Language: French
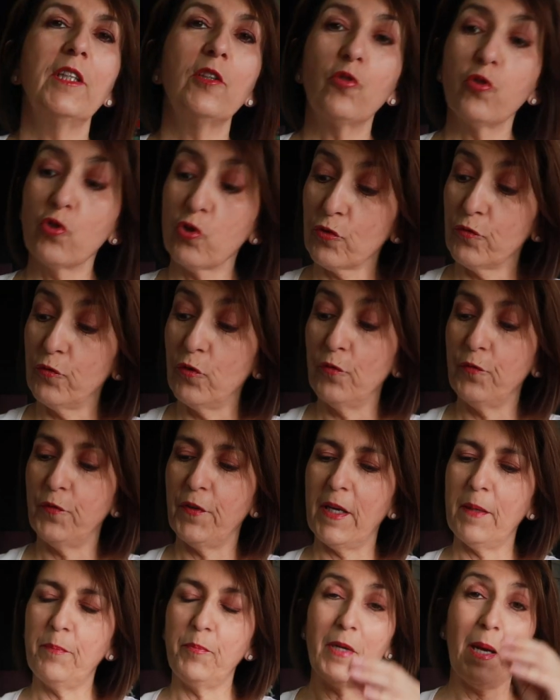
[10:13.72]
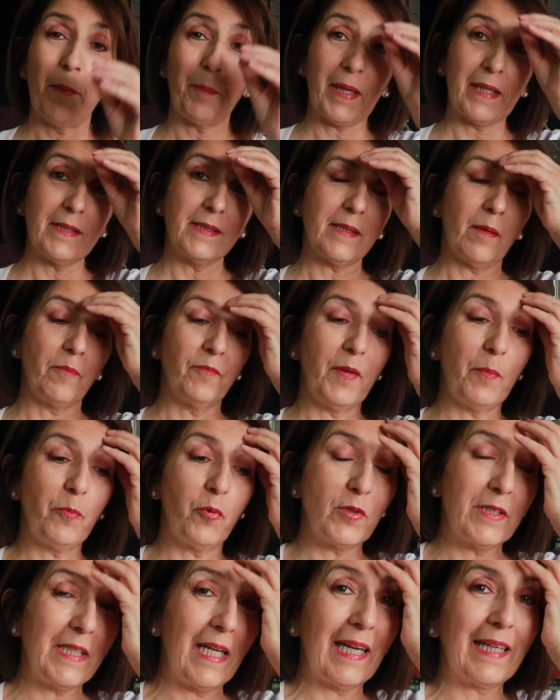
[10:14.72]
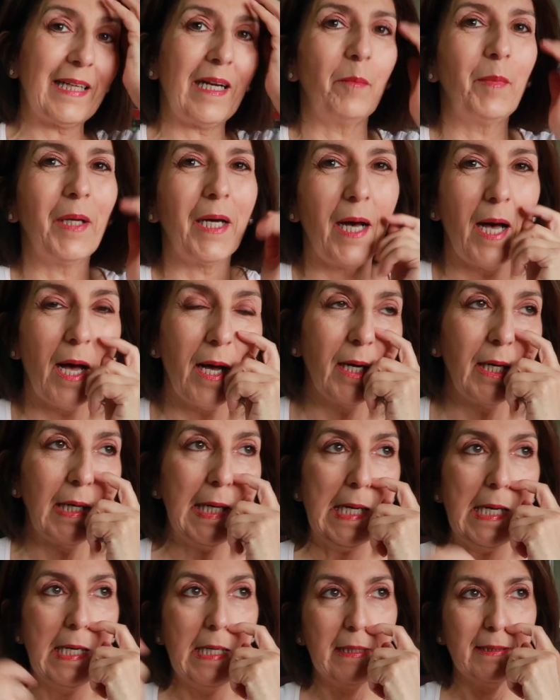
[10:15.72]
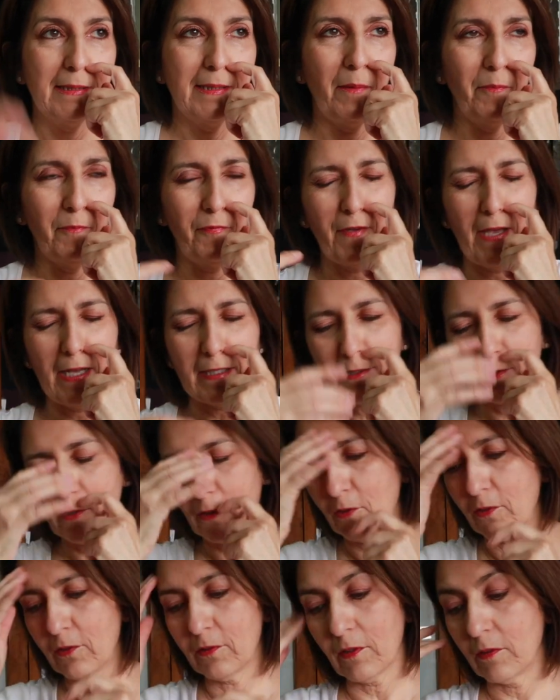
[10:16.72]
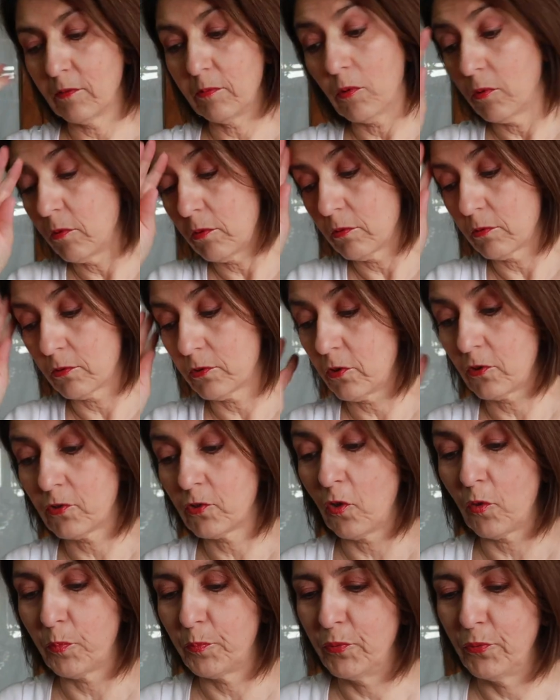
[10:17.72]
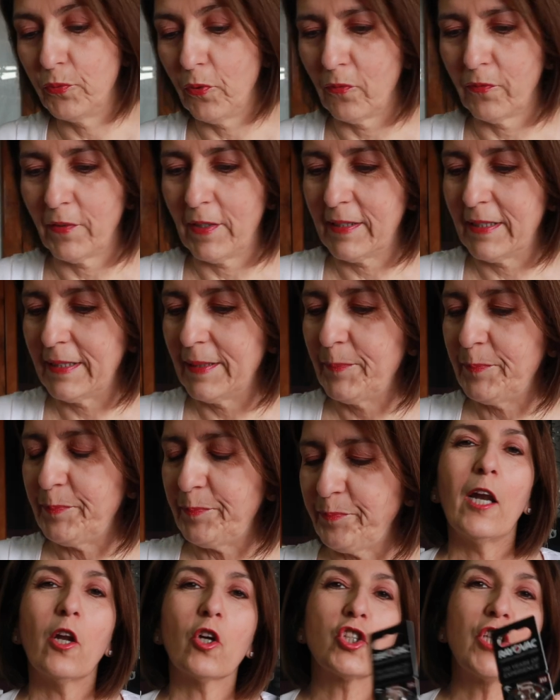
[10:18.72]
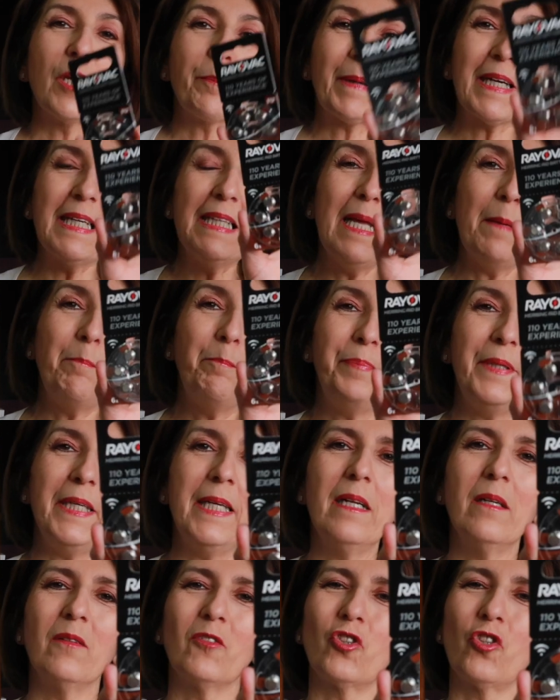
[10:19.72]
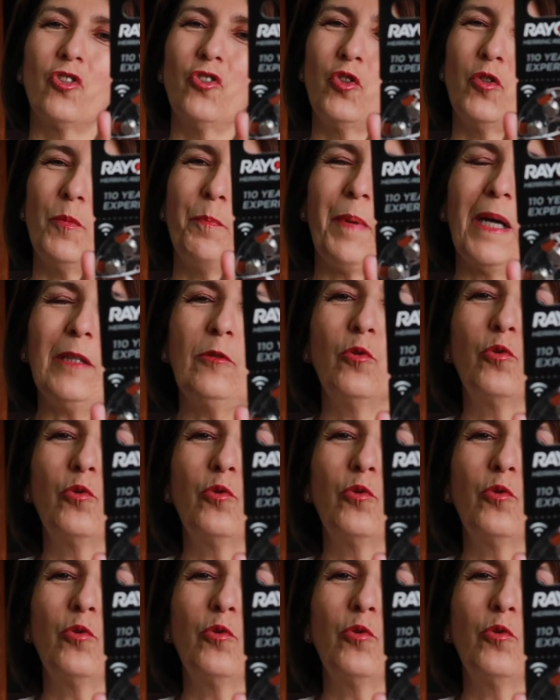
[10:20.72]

vous dis toujours, je vous le fais, puis après, ça me fait poser la caméra, ça me fait attendre. Bon, on s'en sort plus, en fait. Alors, j'ai pris des piles, je ne suis pas